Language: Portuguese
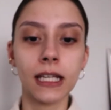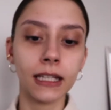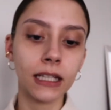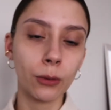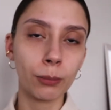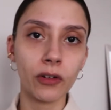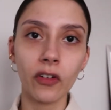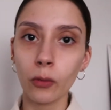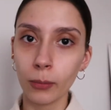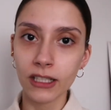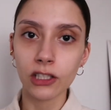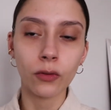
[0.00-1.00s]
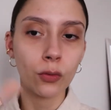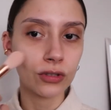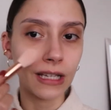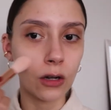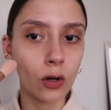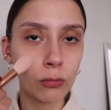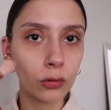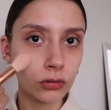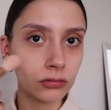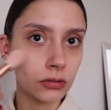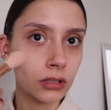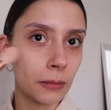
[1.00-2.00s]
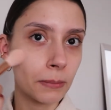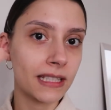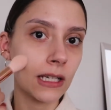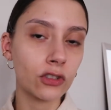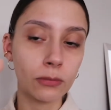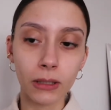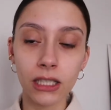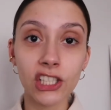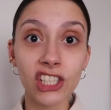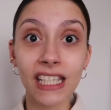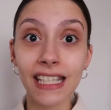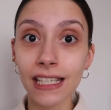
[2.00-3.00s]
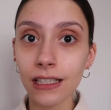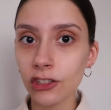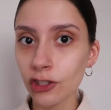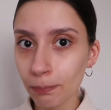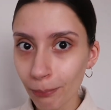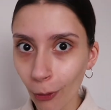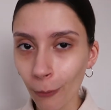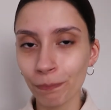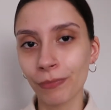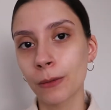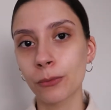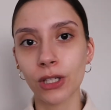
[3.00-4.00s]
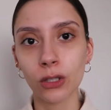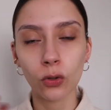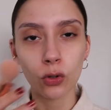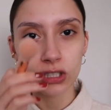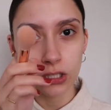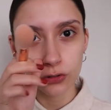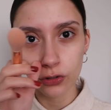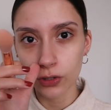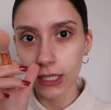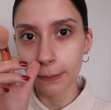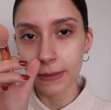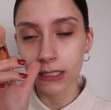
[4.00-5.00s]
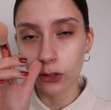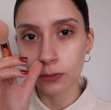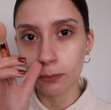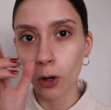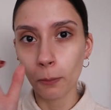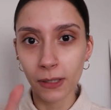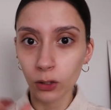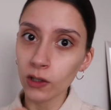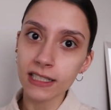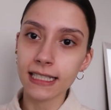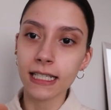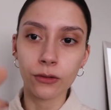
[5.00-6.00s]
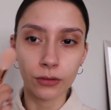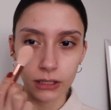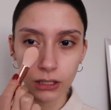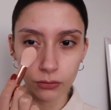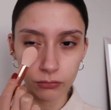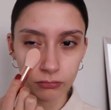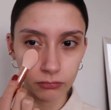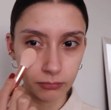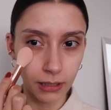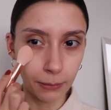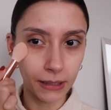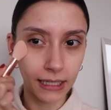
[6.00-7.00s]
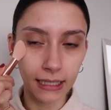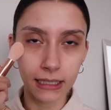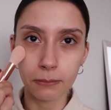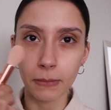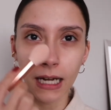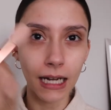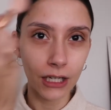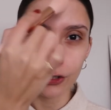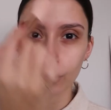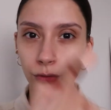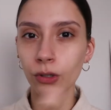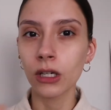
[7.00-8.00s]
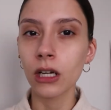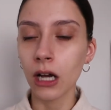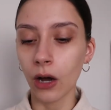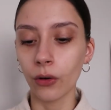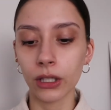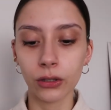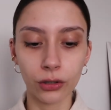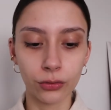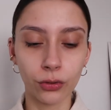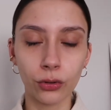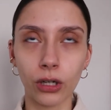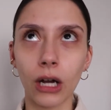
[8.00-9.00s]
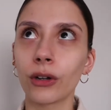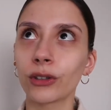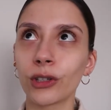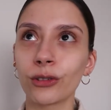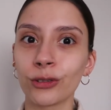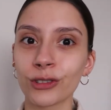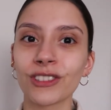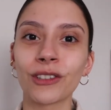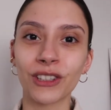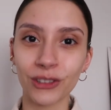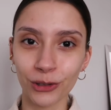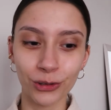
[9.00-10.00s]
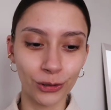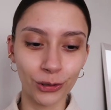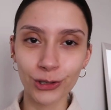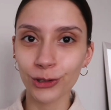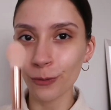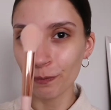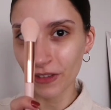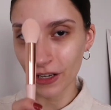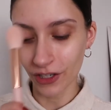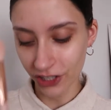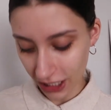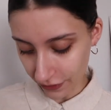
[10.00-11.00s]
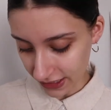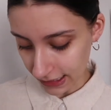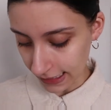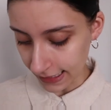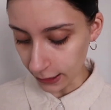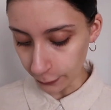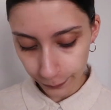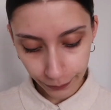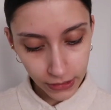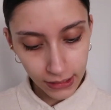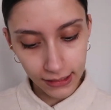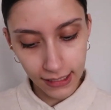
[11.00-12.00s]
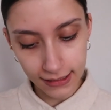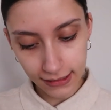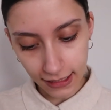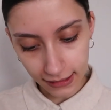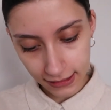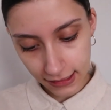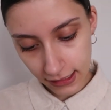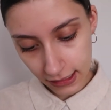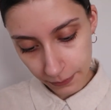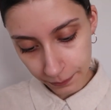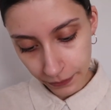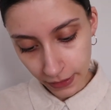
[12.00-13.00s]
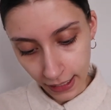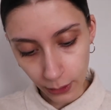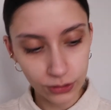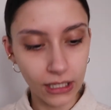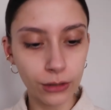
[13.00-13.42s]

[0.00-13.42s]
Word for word: Então provavelmente eu vou usar como pincel de blush e de pó, porque eu tô gostando de usar pincel de pó menorzinho. Então, para aplicar aqui embaixo, ao redor, do, ao redor do rosto, não, em todo o rosto, eu acho que ele vai ser legal. E esse daqui é o